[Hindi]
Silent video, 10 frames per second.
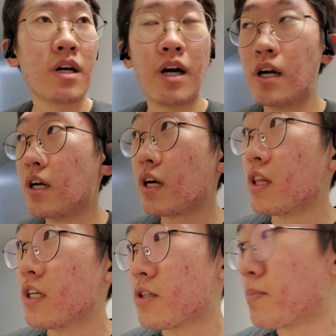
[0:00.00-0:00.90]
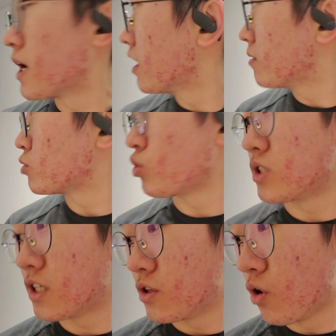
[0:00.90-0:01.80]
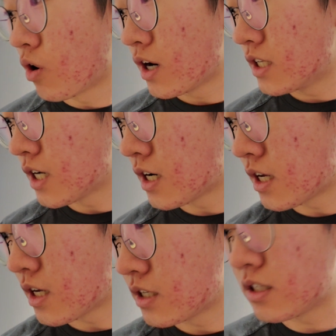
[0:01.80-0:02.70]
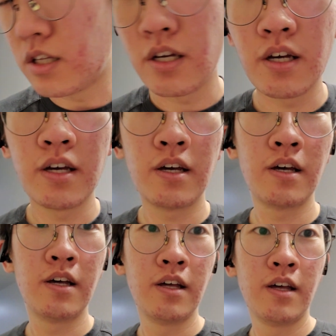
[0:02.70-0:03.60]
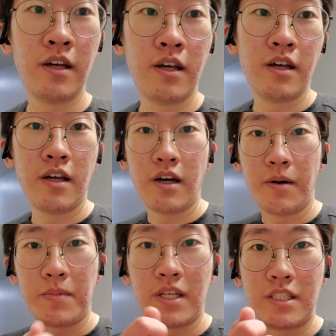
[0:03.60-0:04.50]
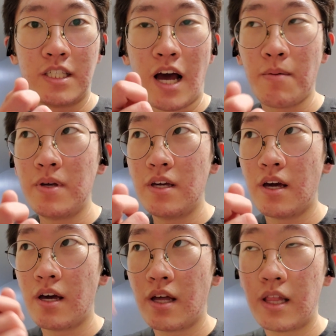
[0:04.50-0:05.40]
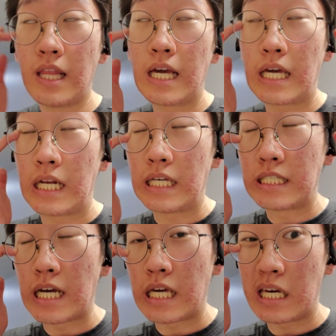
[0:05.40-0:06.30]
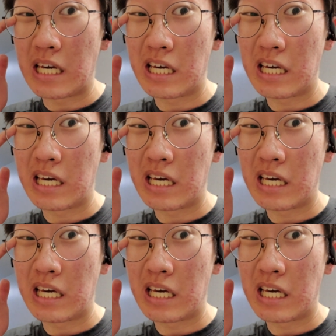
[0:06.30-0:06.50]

घर निकलने से पहले हम सोचे दौड़ने जा रहे हैं इसलिए अपना चाबी लेके नहीं जाएंगे